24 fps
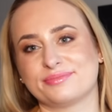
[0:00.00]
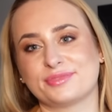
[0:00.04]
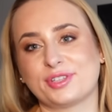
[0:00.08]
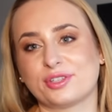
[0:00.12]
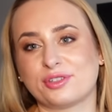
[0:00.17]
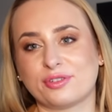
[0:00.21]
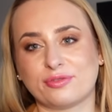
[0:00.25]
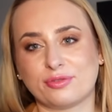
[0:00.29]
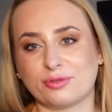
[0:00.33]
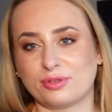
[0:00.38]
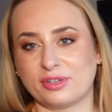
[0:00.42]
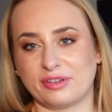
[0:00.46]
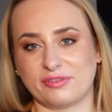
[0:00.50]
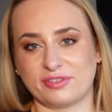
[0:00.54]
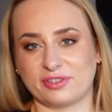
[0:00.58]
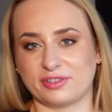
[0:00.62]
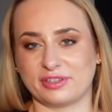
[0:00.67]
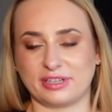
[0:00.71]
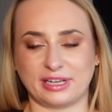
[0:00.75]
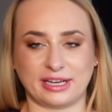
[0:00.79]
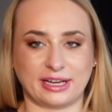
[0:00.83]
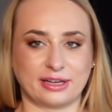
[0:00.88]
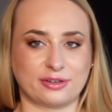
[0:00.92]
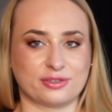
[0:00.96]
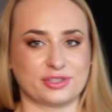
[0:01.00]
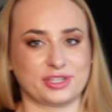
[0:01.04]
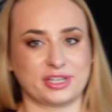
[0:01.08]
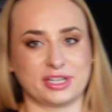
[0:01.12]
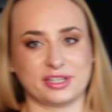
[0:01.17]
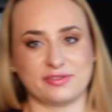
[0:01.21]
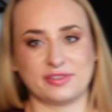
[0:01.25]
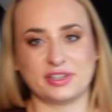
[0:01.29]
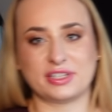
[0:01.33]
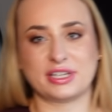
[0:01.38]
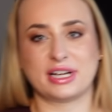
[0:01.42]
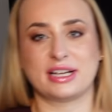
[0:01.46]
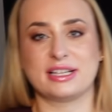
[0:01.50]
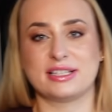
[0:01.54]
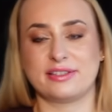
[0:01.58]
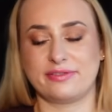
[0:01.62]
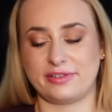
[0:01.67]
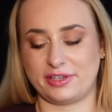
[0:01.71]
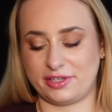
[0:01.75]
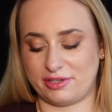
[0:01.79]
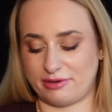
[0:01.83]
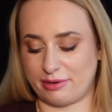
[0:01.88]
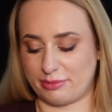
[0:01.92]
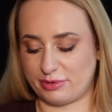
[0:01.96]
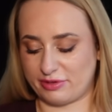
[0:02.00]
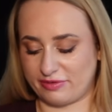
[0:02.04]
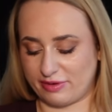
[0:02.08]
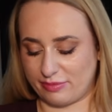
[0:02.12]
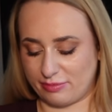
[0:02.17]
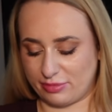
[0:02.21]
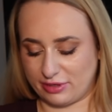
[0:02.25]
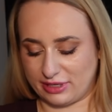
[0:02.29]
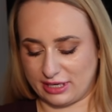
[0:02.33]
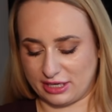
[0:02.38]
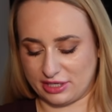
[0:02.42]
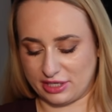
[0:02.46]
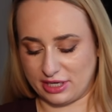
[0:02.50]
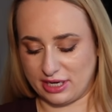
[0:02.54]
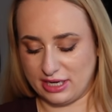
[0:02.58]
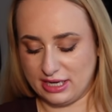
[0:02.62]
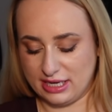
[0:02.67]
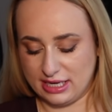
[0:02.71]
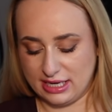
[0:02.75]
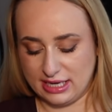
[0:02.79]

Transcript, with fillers: To to w ogóle wygląda najgorzej na świecie, ale stwierdziłam, że Wam pokażę.